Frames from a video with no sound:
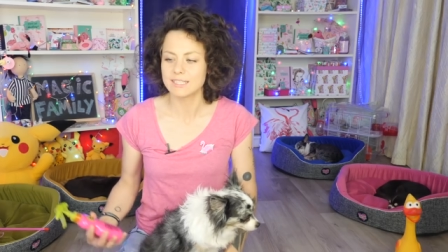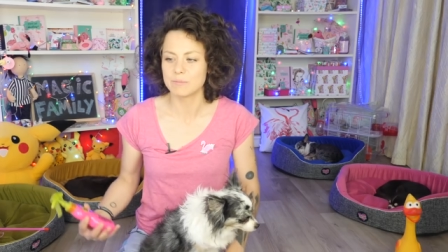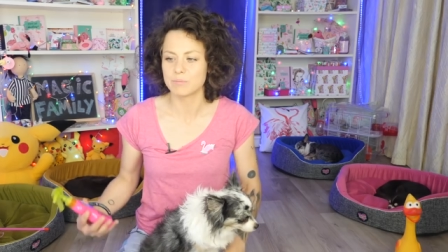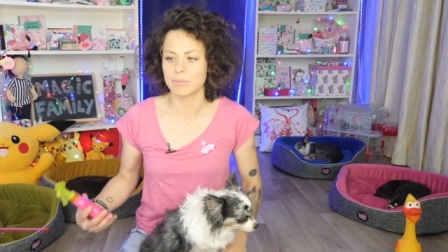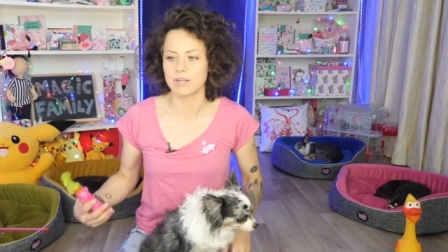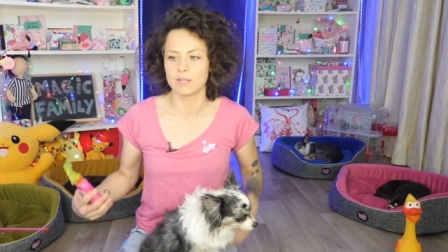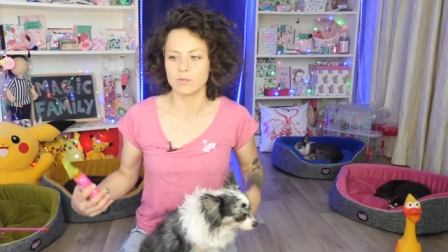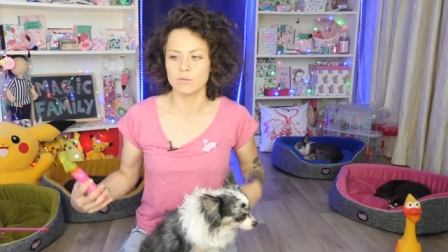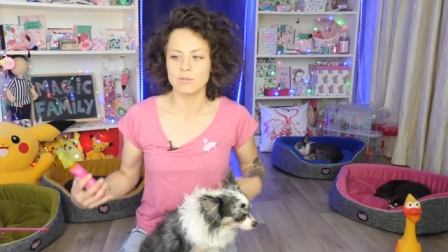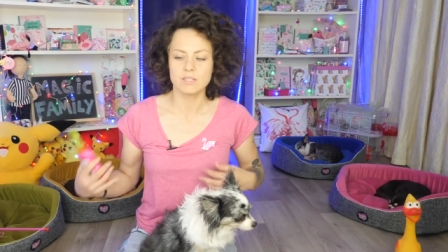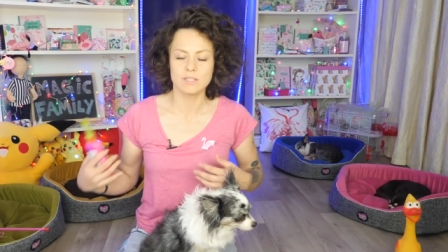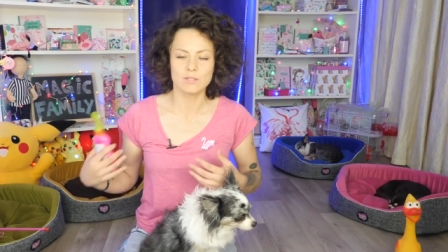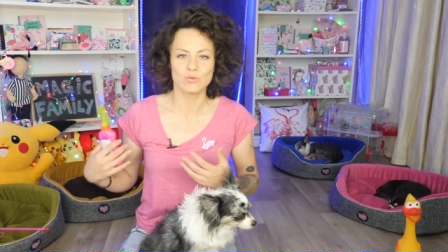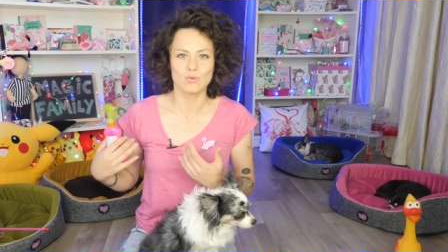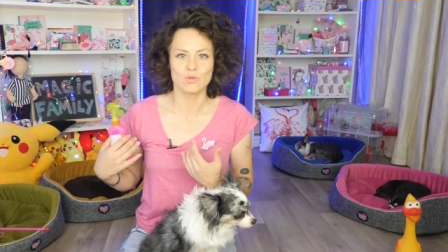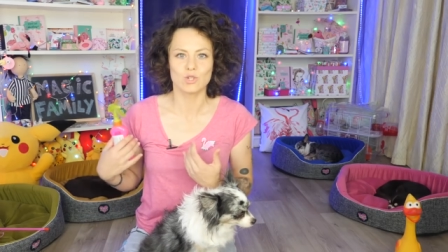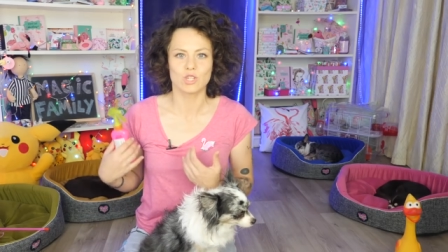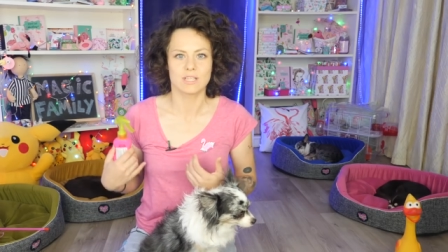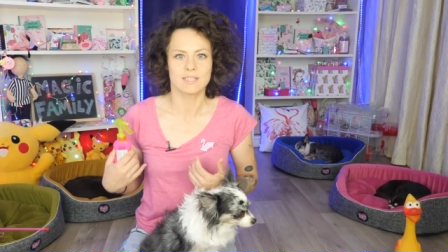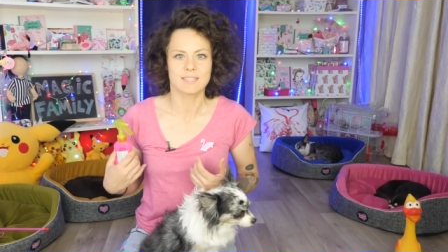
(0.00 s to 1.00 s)
типа люди
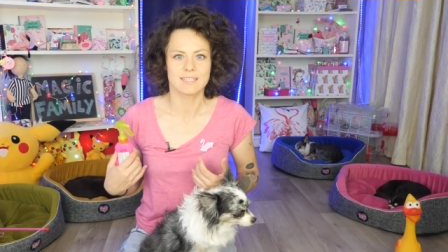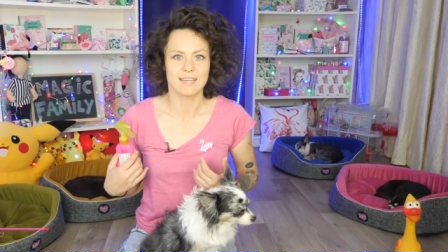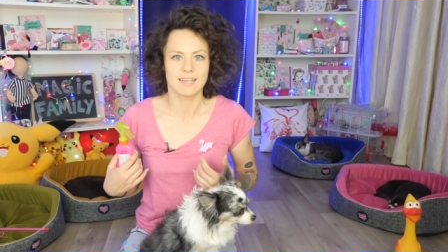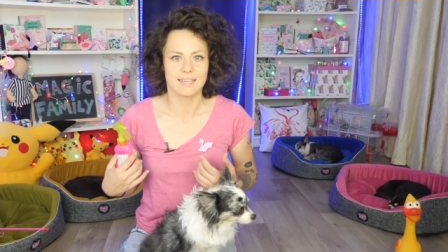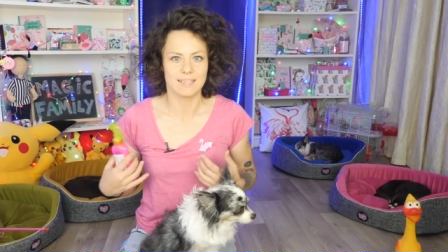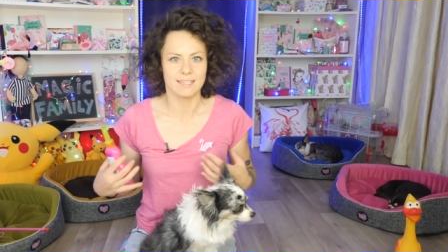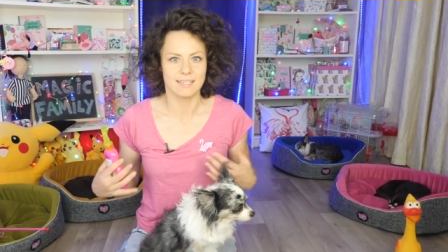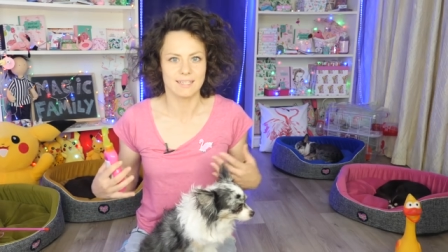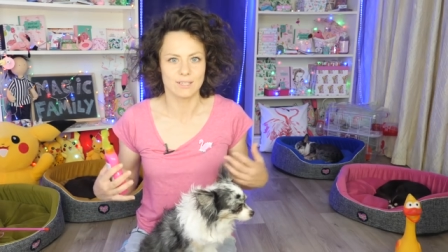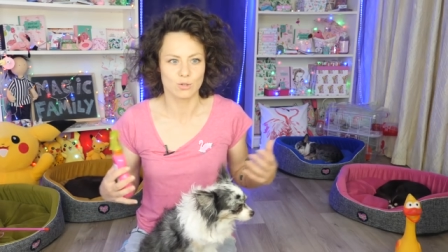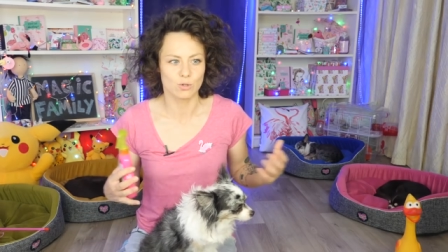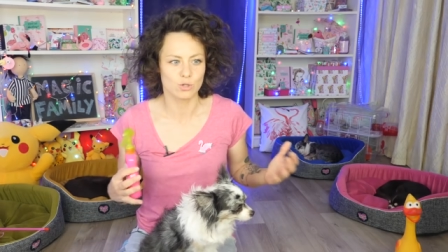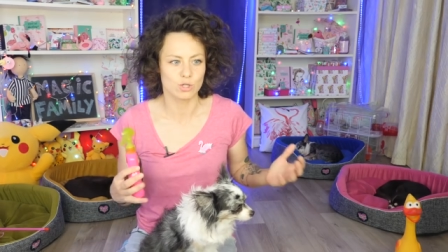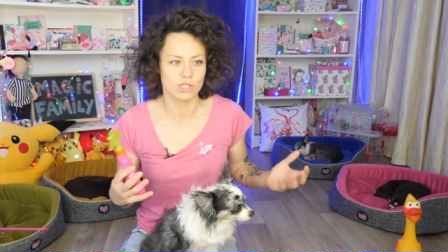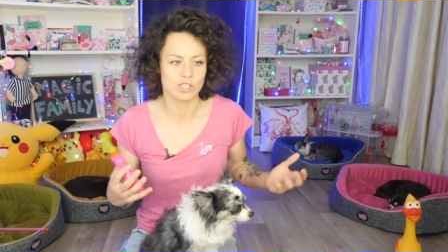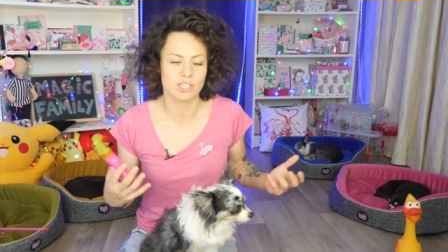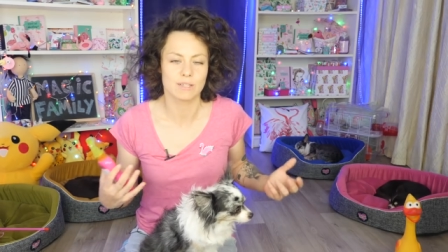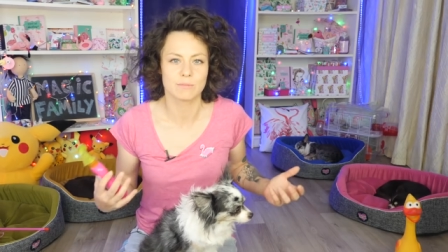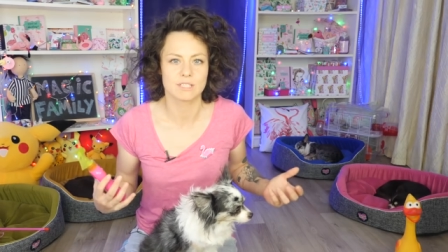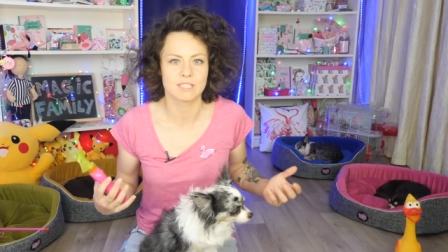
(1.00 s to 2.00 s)
душатся, и
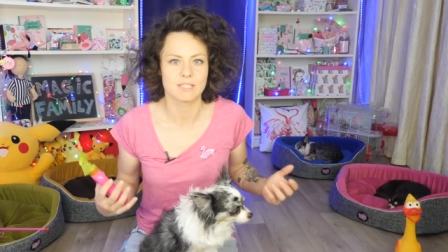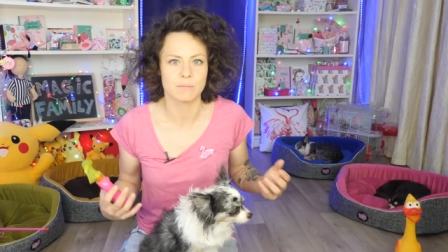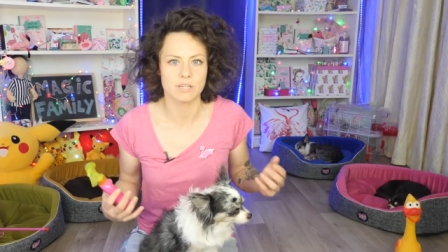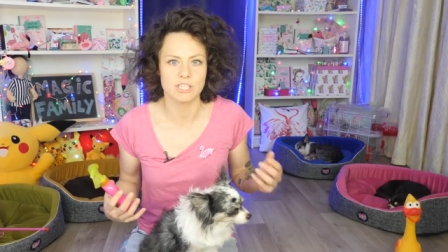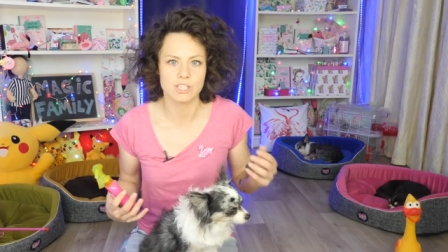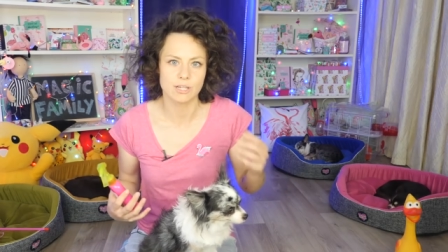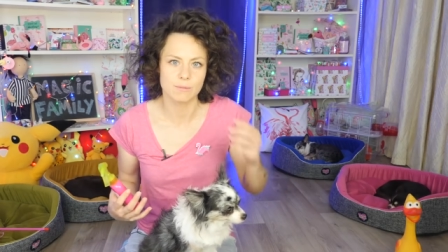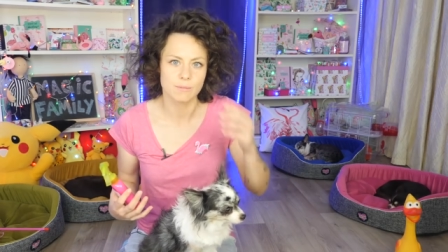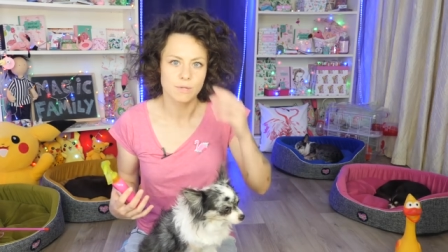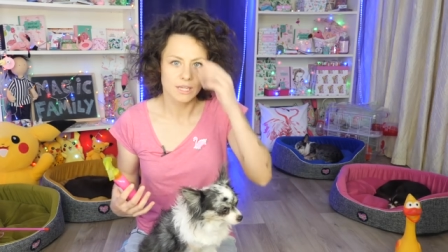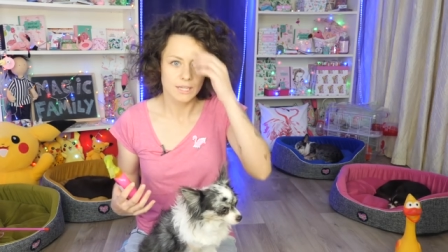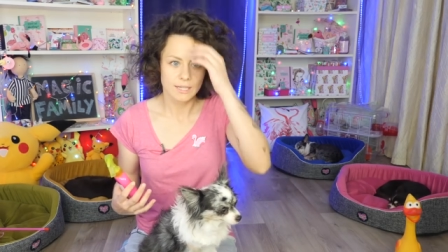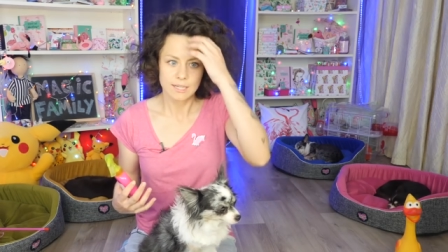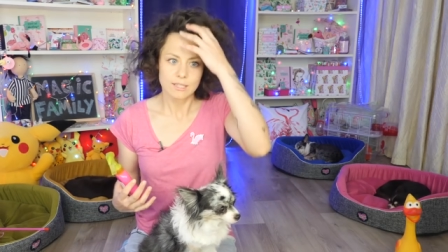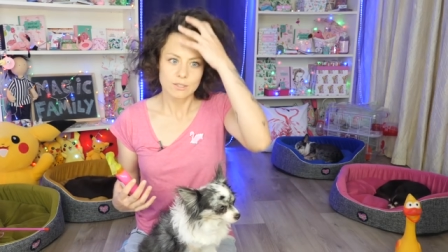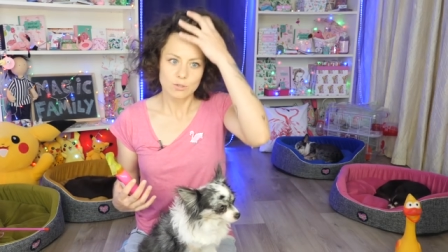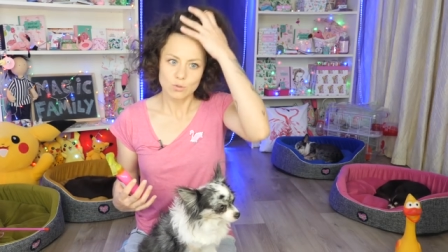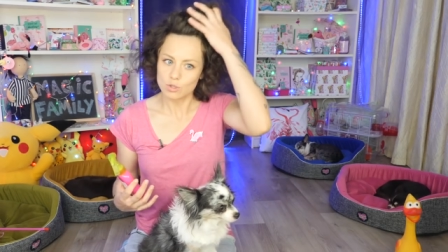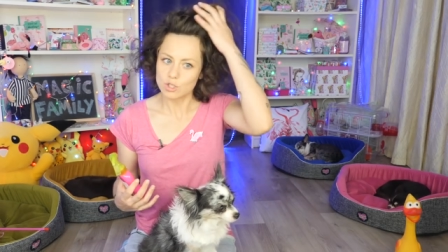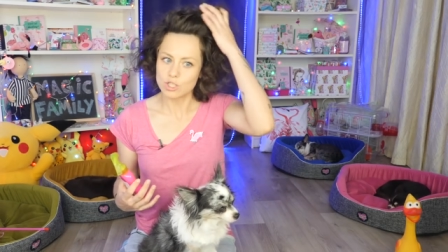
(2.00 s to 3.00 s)
кошечкам и собачкам
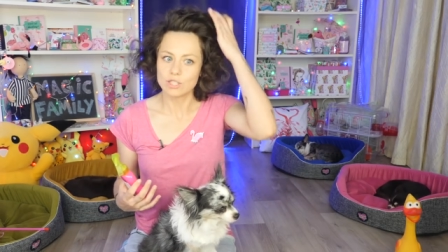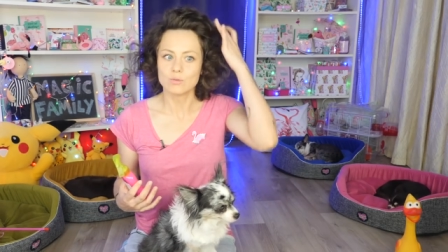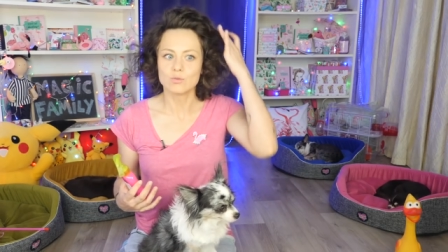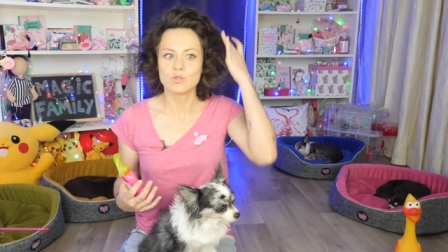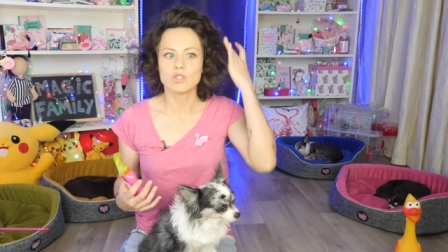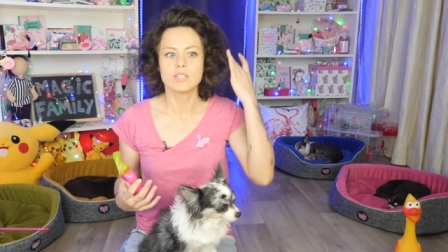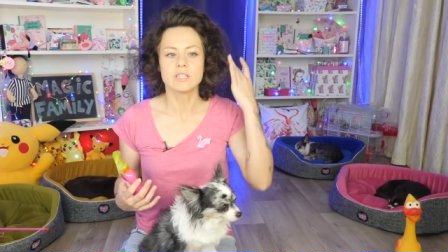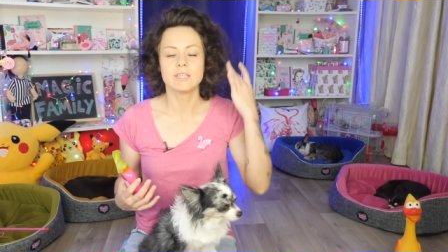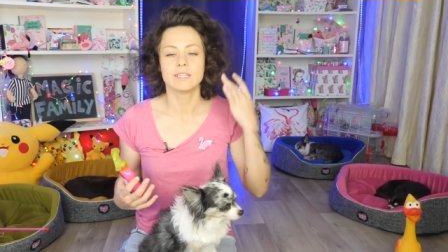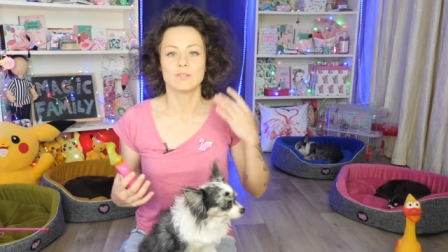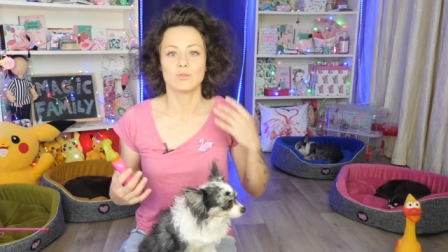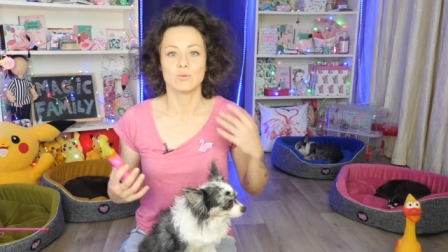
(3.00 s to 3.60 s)
тоже нужны